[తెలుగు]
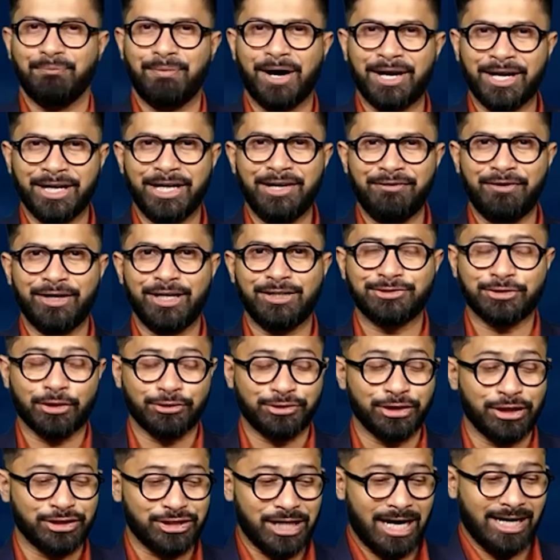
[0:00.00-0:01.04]
మరిన్ని వీడియోస్
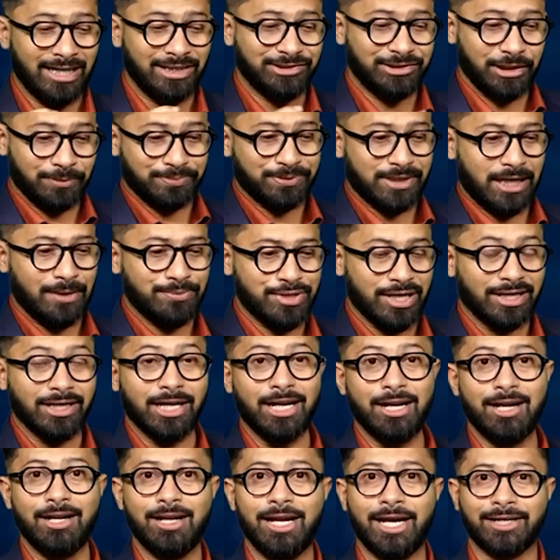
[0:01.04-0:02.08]
కోసం ఛానల్ సబ్స్క్రైబ్ చేయండి
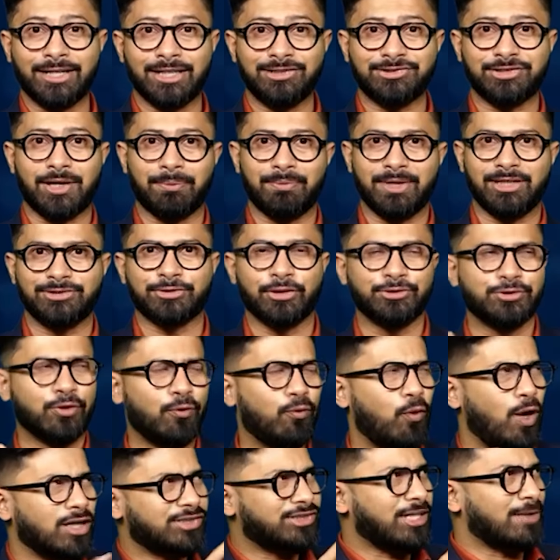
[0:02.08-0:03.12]
లేటెస్ట్ అప్డేట్స్ కోసం
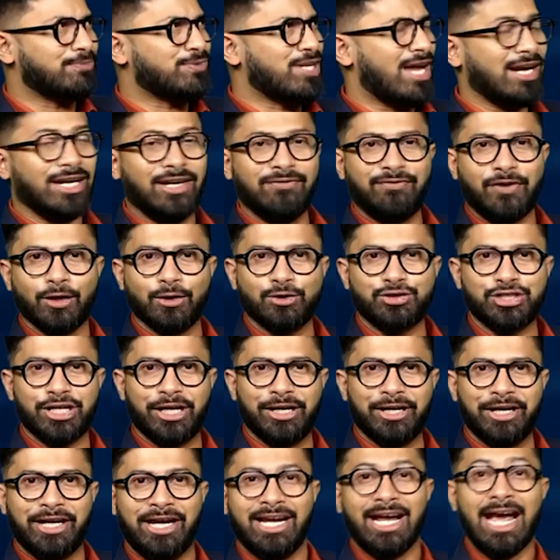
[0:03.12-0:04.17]
వాట్సాప్ ఛానల్ ఫాలో
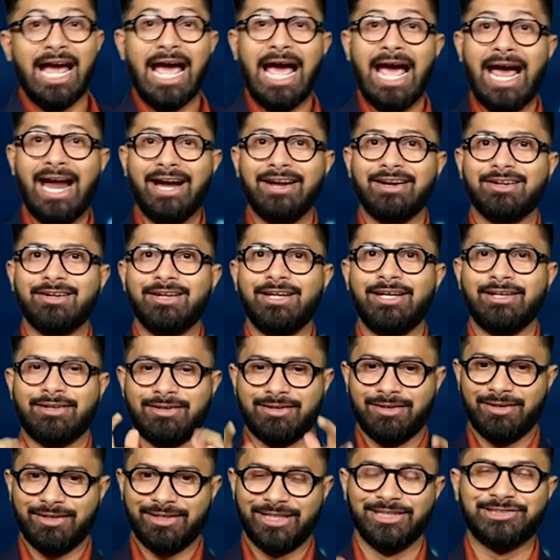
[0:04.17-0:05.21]
చేయండి అండ్ లింక్
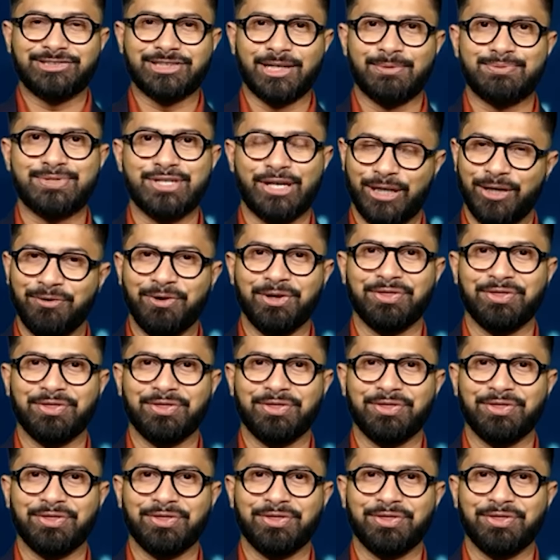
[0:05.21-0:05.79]
డిస్క్రిప్షన్ లో